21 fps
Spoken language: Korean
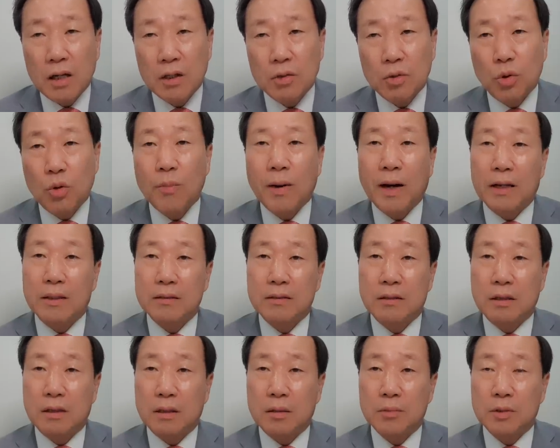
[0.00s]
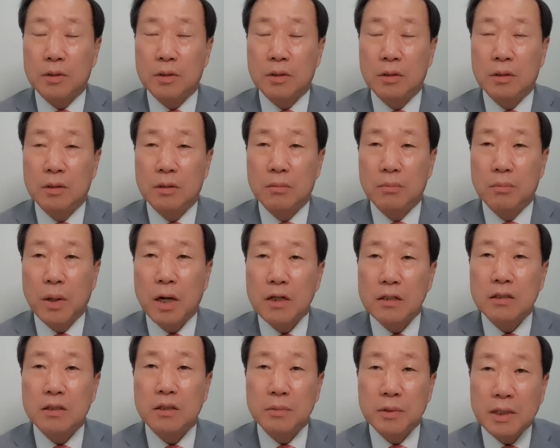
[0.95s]
나이도 많은 사람을
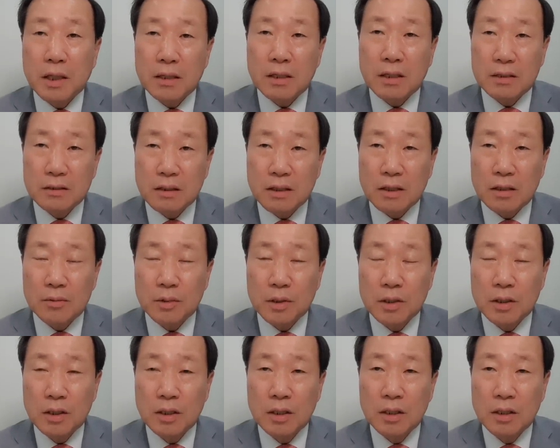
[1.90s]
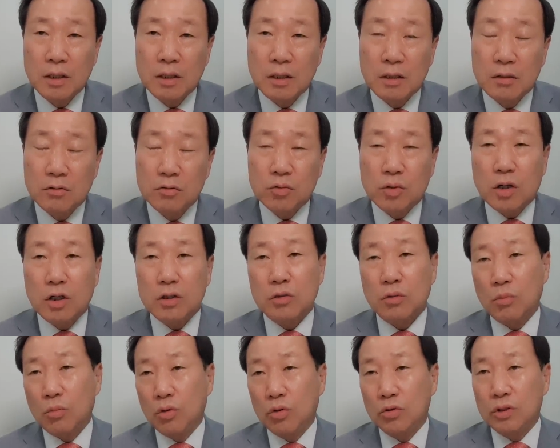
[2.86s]
80이 다 된 사람을
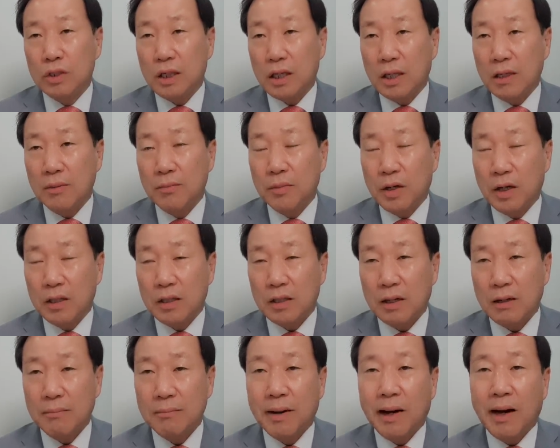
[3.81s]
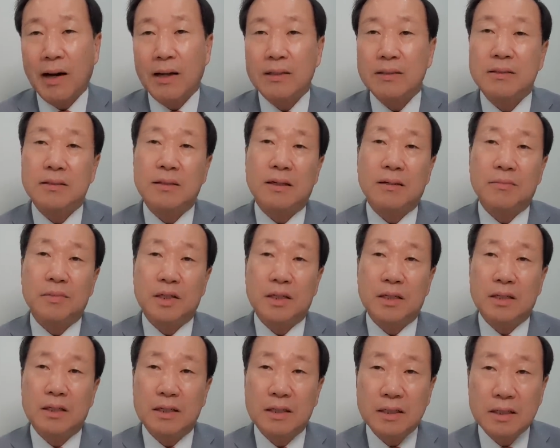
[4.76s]
국가정보원장에 임명했다 많은
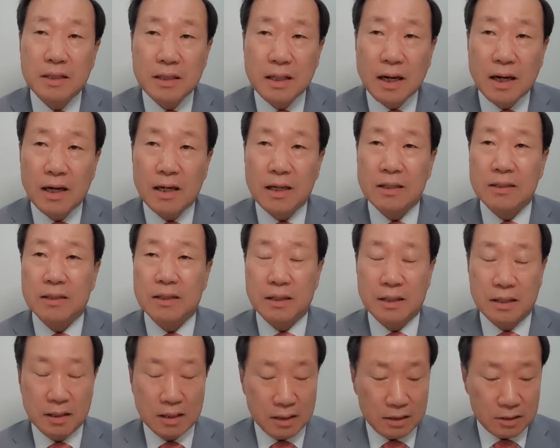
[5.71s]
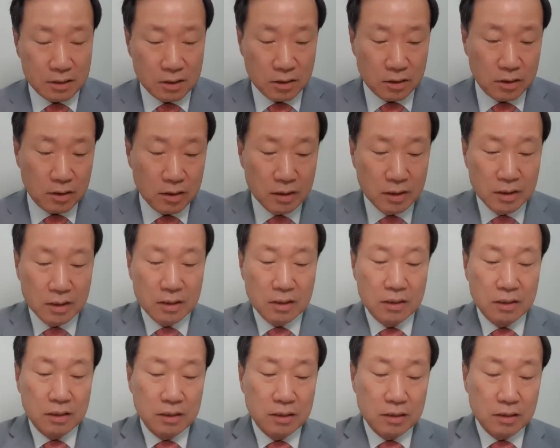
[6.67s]
사람들이 의아하게 생각했죠
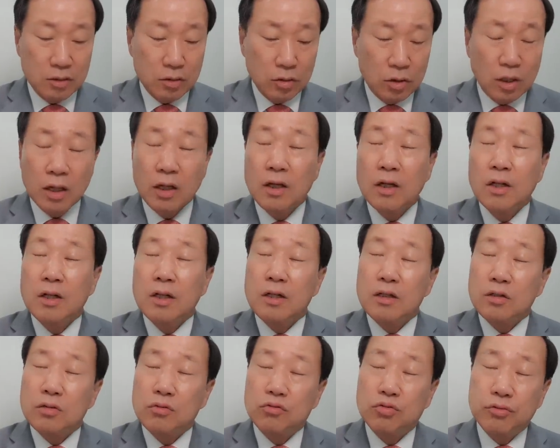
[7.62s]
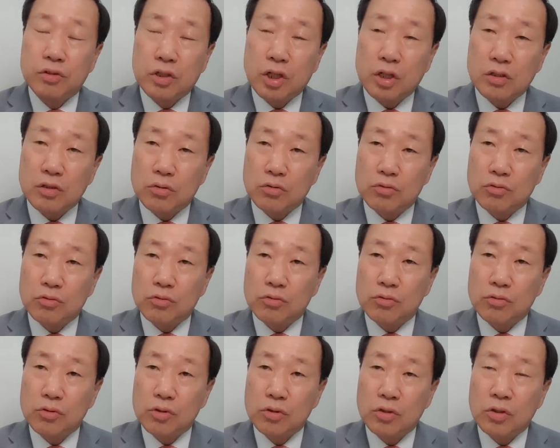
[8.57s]
어, 근데
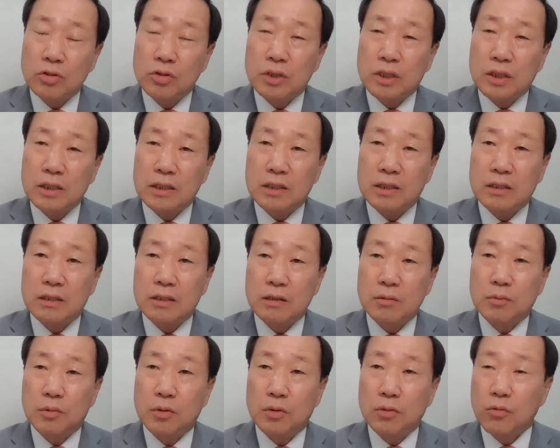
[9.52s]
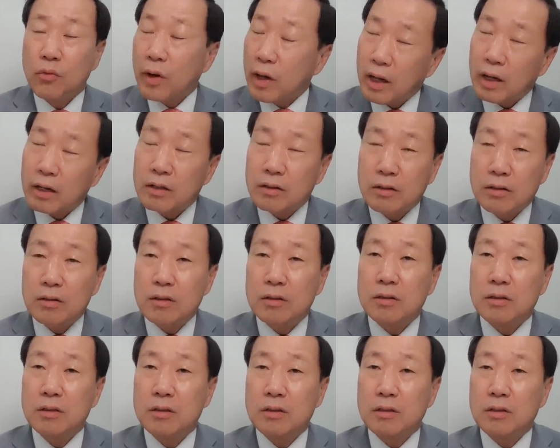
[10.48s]
구체적으로 현장 기자들이 뭐 왜
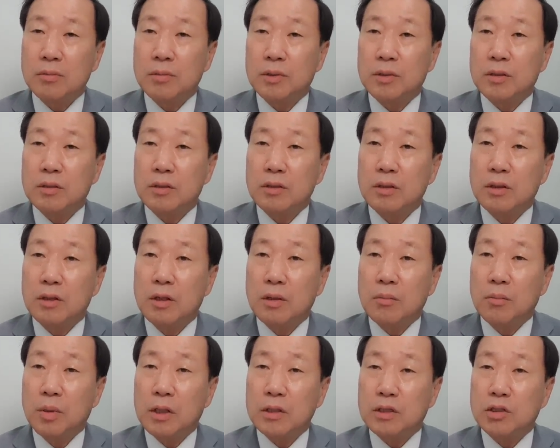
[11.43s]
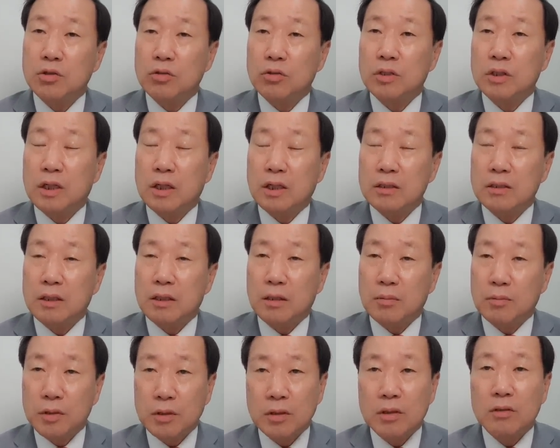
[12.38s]
그걸 그러면 박지원이라는
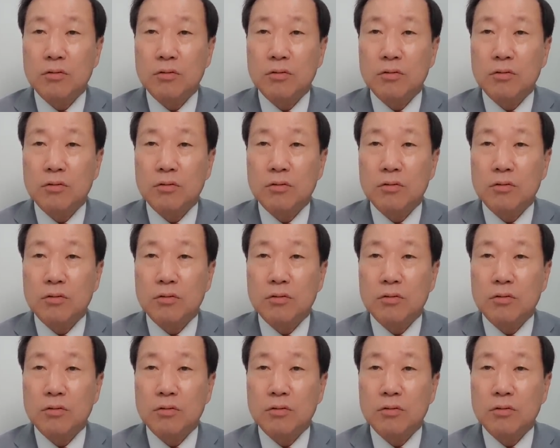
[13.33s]
사람을